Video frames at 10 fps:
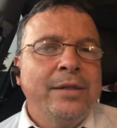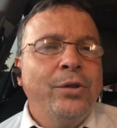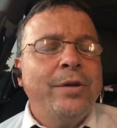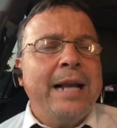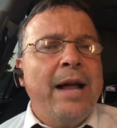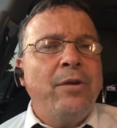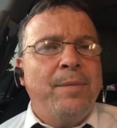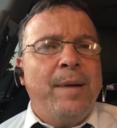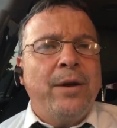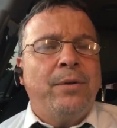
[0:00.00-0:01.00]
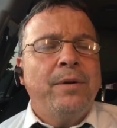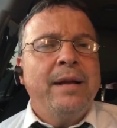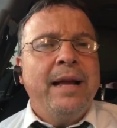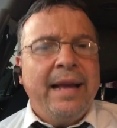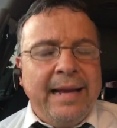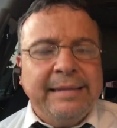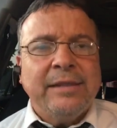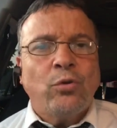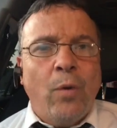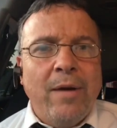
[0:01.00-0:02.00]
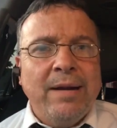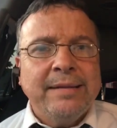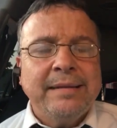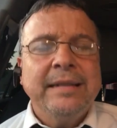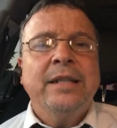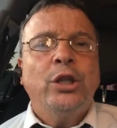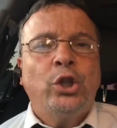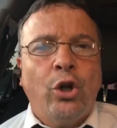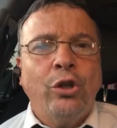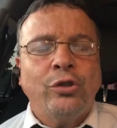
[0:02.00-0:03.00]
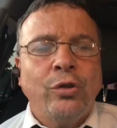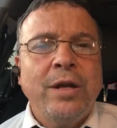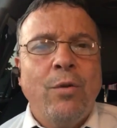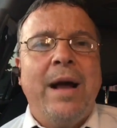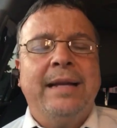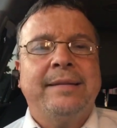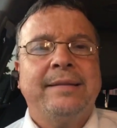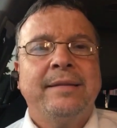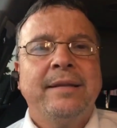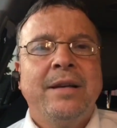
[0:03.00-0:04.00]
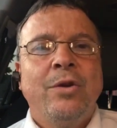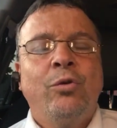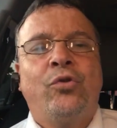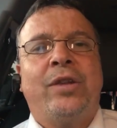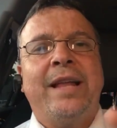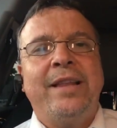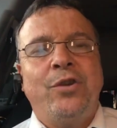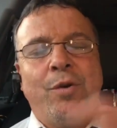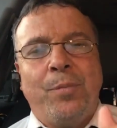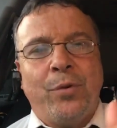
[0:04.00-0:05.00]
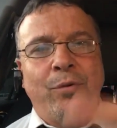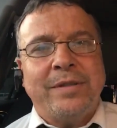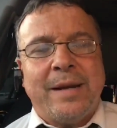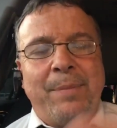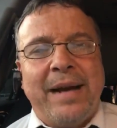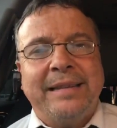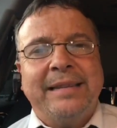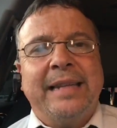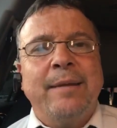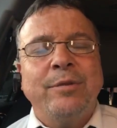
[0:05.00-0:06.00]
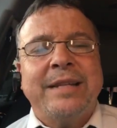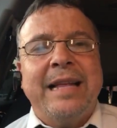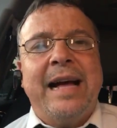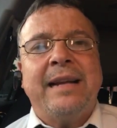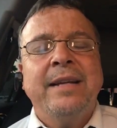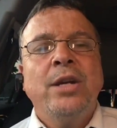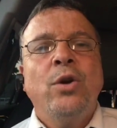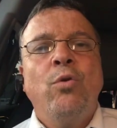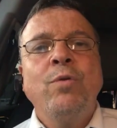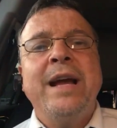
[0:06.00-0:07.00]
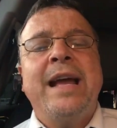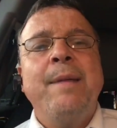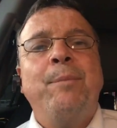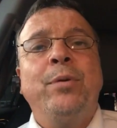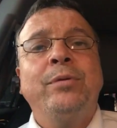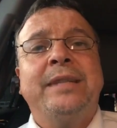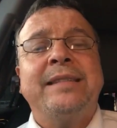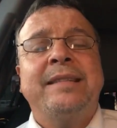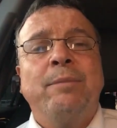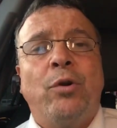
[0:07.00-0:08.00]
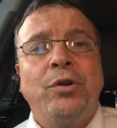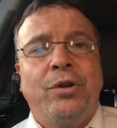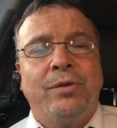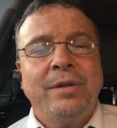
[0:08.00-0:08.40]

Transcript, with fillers: No, claro, hermano, en esas cuevas todos son iguales usted y yo por nuestra parte tenemos que dar un ejemplo, un testimonio,